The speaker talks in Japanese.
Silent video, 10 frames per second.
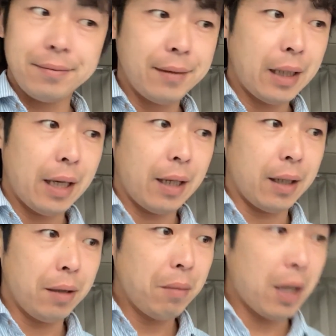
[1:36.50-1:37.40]

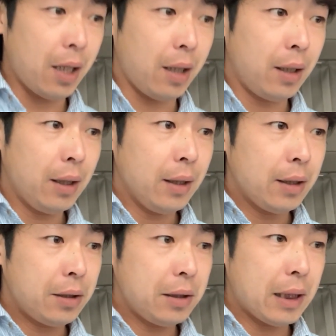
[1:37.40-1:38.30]
えー、今、
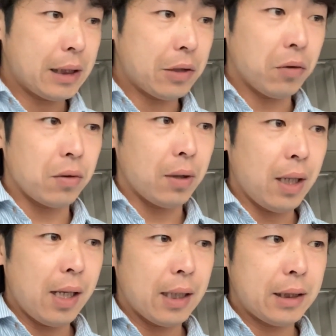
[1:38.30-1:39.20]
着いた時刻が
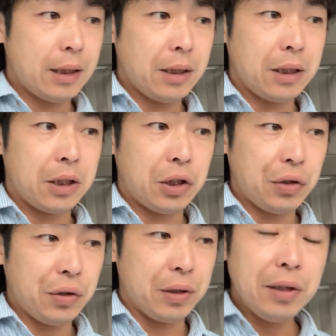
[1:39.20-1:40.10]
はちじじゅ
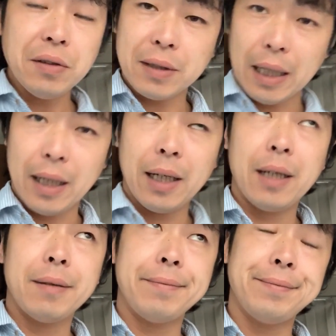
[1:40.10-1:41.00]
うにふんか。
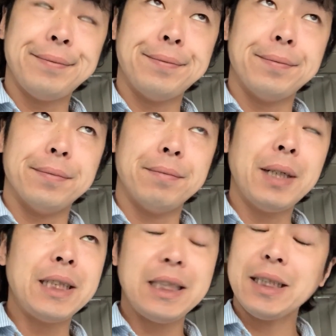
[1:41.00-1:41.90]
うん、まあ
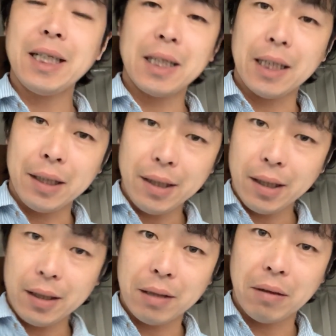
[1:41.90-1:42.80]
いちじかんかかんな
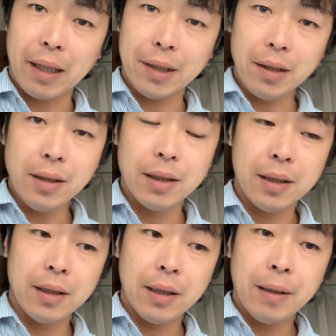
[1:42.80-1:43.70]
かったぐらいかな。
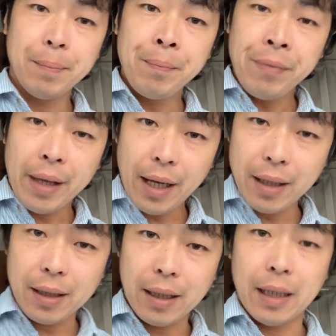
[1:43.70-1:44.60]
はい、
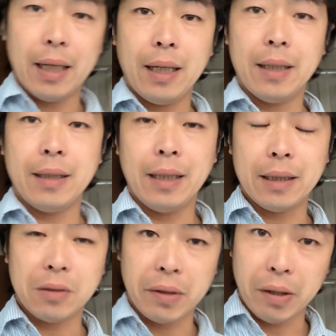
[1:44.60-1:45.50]
えー、な、
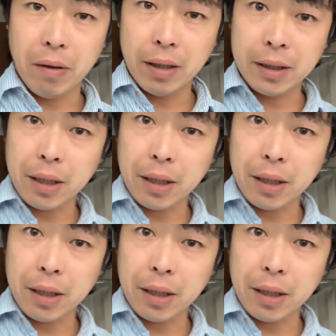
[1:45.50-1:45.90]
それでは行ってきま